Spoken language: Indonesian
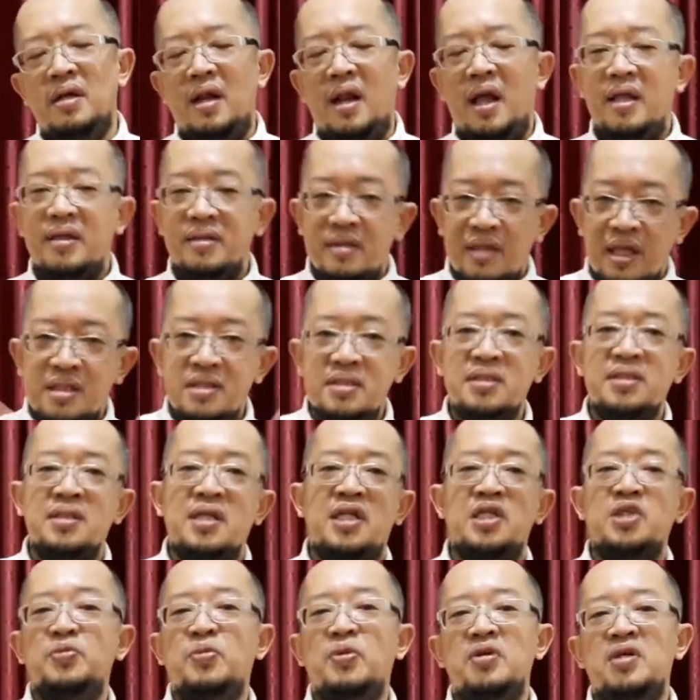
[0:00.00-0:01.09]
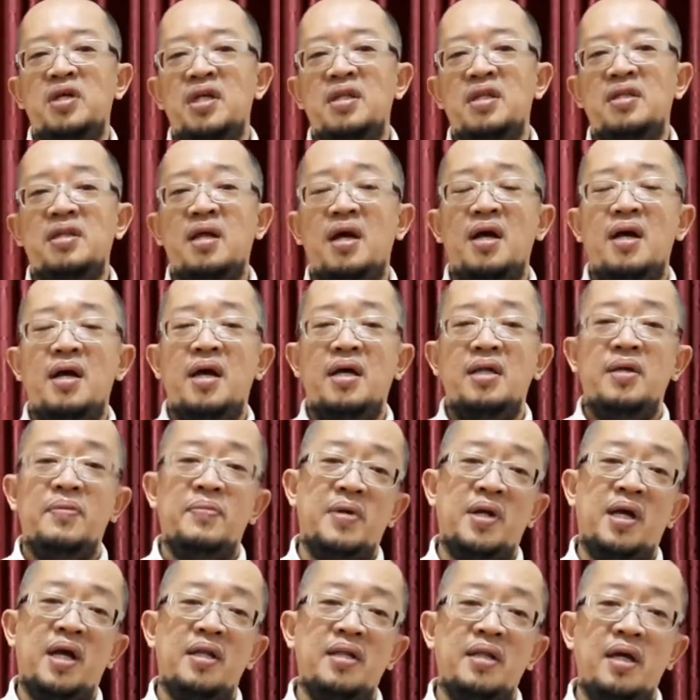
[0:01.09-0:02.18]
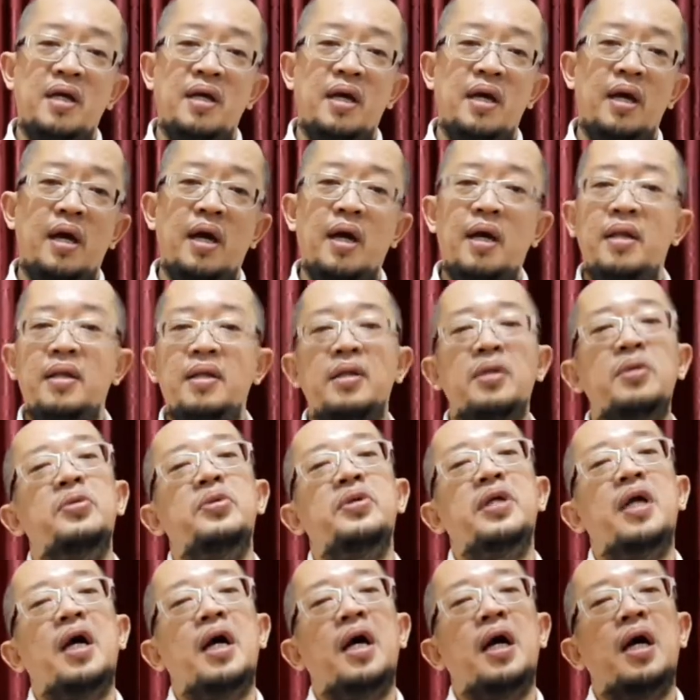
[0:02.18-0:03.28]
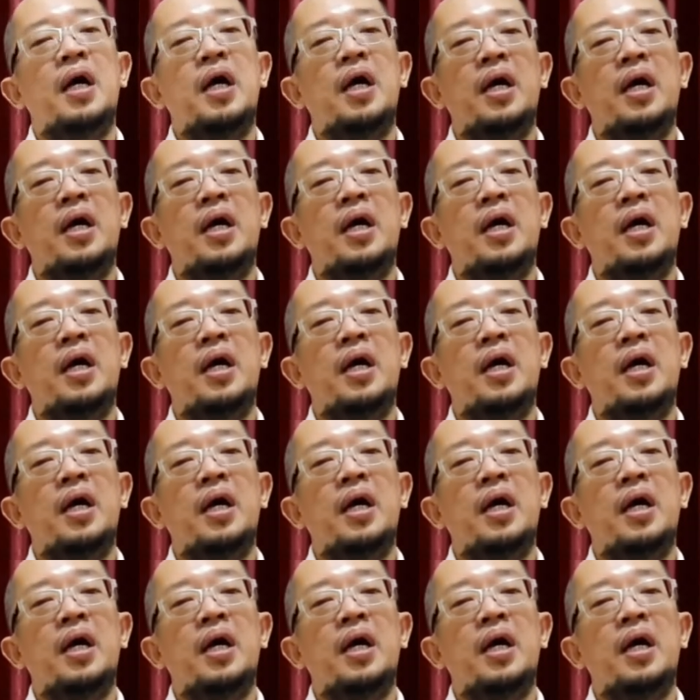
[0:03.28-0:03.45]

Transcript: Lantas respon kita hanya berkata, haleluya.